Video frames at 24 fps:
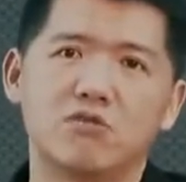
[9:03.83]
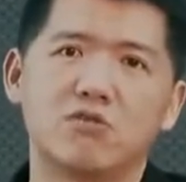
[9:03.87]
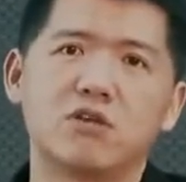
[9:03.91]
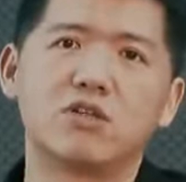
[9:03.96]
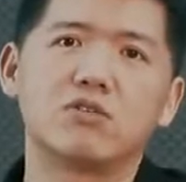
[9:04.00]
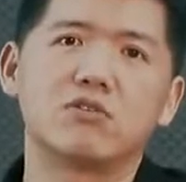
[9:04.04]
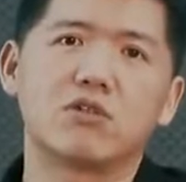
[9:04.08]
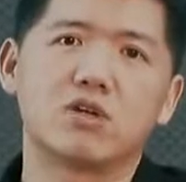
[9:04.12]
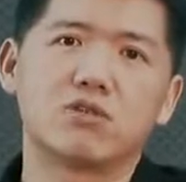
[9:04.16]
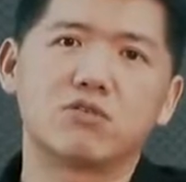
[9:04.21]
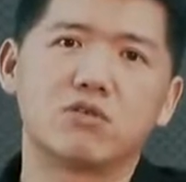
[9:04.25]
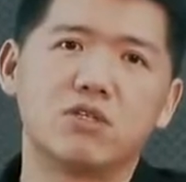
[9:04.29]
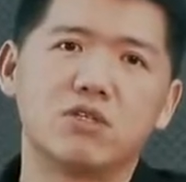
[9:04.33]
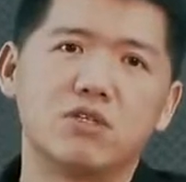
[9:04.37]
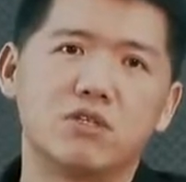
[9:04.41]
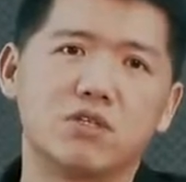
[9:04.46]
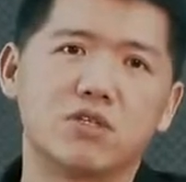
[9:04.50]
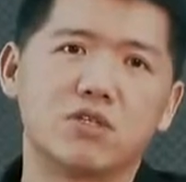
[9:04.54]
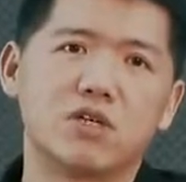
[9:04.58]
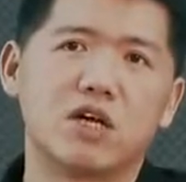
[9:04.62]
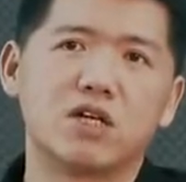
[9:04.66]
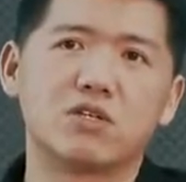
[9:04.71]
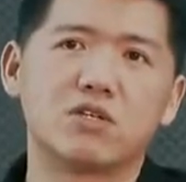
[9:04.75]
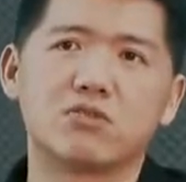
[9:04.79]
换句话说，你
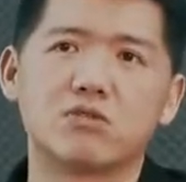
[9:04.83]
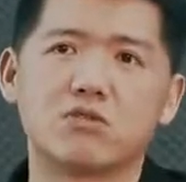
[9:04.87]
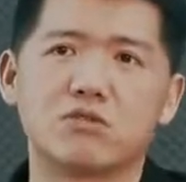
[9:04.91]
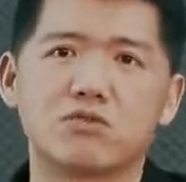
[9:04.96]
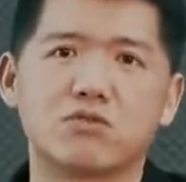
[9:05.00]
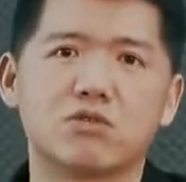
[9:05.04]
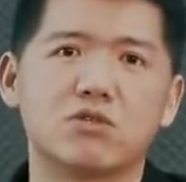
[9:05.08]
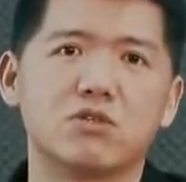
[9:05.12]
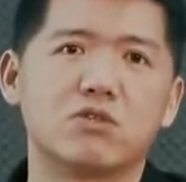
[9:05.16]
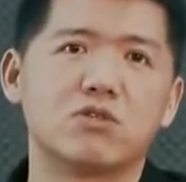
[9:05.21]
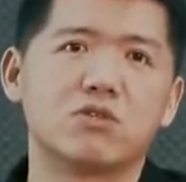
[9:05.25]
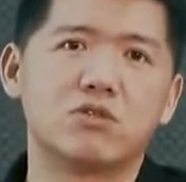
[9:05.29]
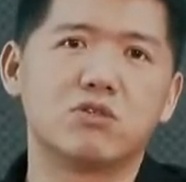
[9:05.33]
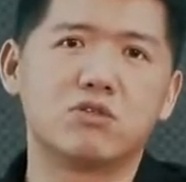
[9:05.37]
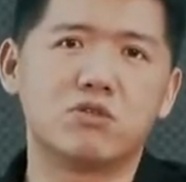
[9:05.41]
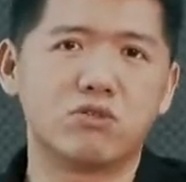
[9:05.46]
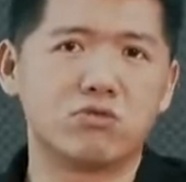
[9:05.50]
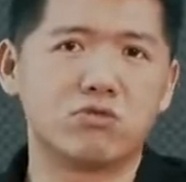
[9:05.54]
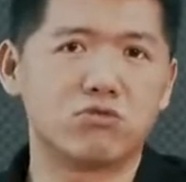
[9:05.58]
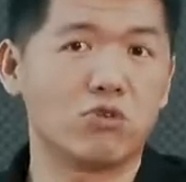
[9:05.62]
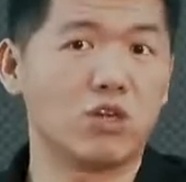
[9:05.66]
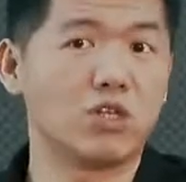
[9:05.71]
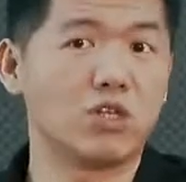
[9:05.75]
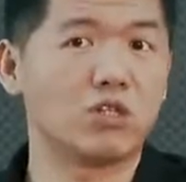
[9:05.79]
接下来都是
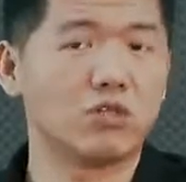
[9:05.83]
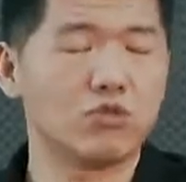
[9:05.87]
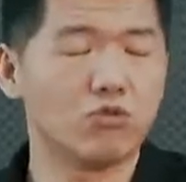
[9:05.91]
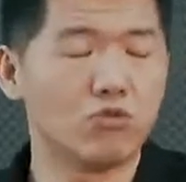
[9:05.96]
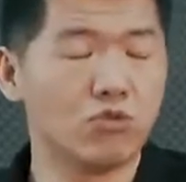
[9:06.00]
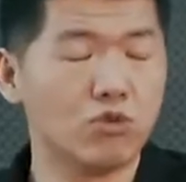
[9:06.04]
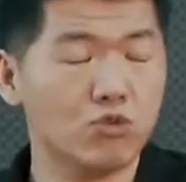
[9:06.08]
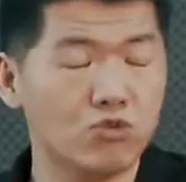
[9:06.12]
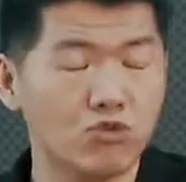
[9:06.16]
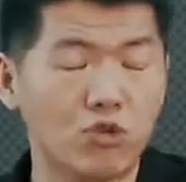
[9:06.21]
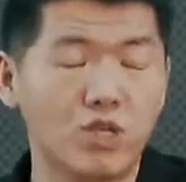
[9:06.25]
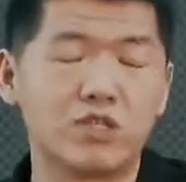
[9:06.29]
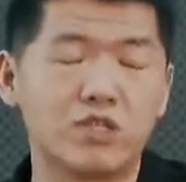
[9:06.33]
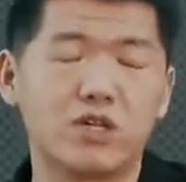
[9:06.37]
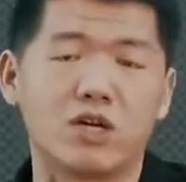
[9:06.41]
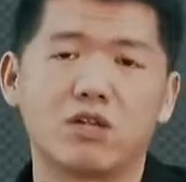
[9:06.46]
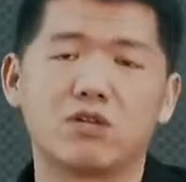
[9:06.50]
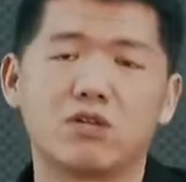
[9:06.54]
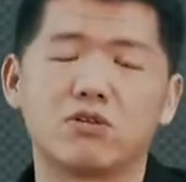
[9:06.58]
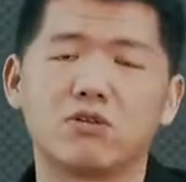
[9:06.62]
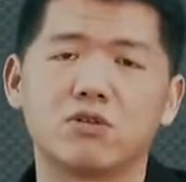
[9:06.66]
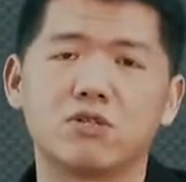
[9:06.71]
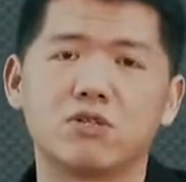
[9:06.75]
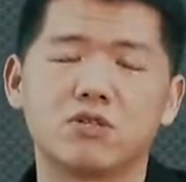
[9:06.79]
赚多赚
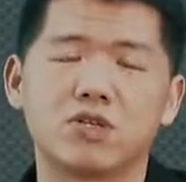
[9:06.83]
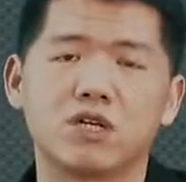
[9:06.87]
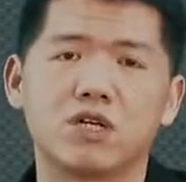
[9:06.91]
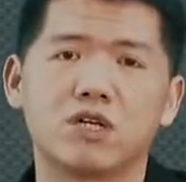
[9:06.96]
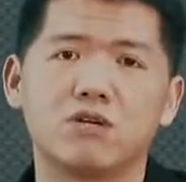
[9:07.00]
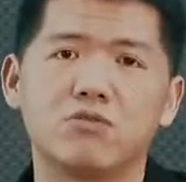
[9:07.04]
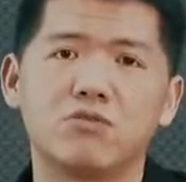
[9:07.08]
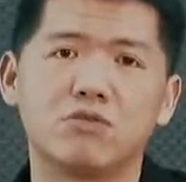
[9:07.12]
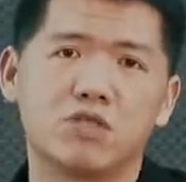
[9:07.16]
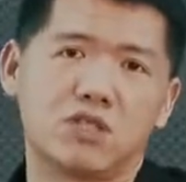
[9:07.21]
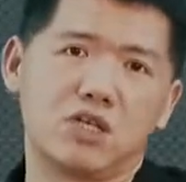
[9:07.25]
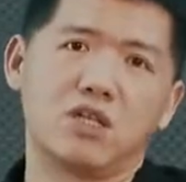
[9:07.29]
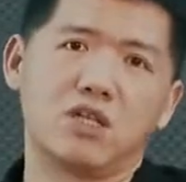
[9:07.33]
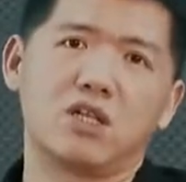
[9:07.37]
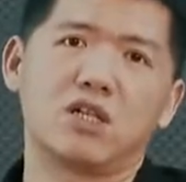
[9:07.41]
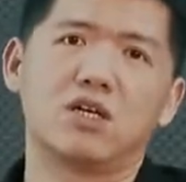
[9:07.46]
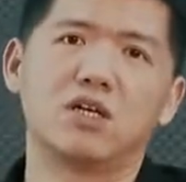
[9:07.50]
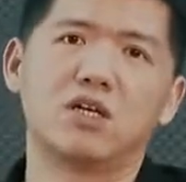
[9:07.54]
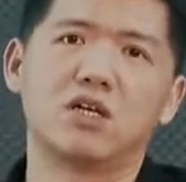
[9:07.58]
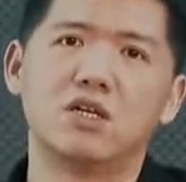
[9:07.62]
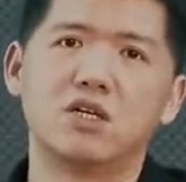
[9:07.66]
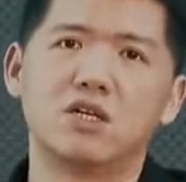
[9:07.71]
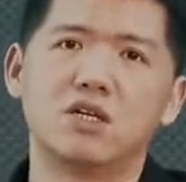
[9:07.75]
少的这个问题了。